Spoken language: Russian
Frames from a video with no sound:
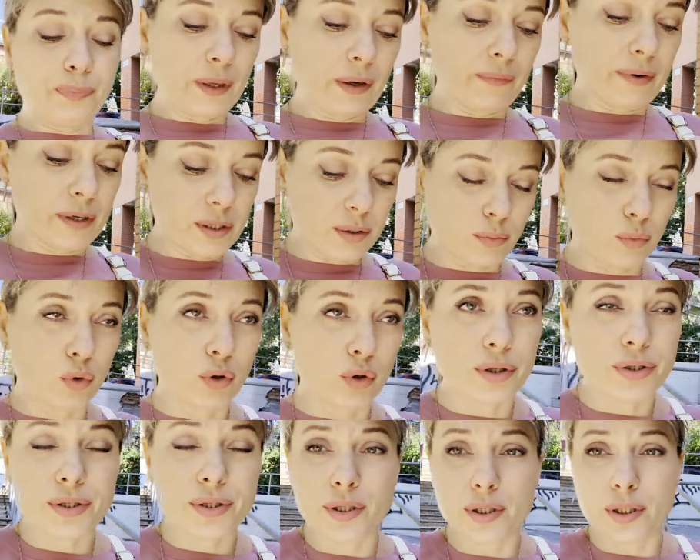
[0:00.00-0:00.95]

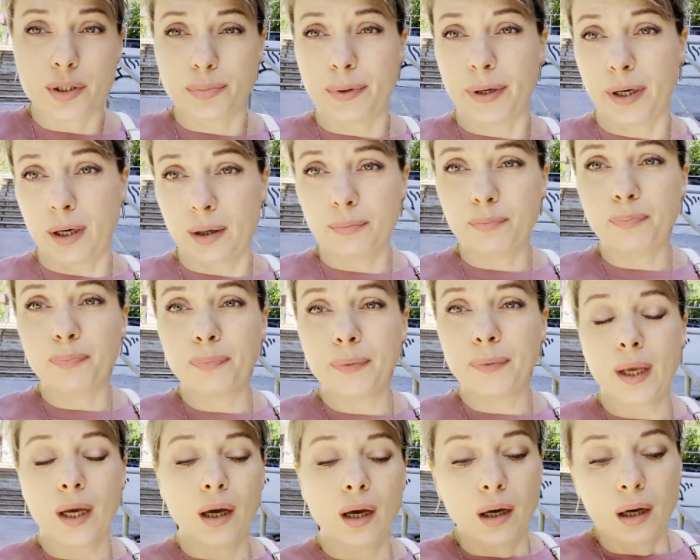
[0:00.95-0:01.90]
8 сентября.
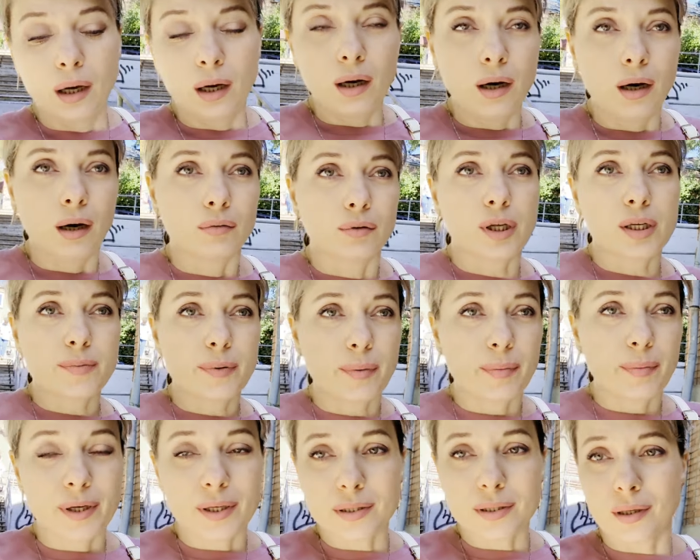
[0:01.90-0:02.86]
А у нас
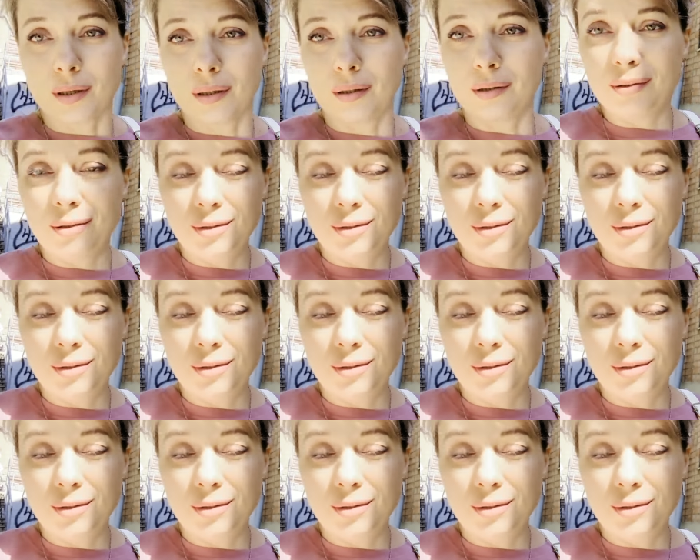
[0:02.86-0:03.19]
прям резко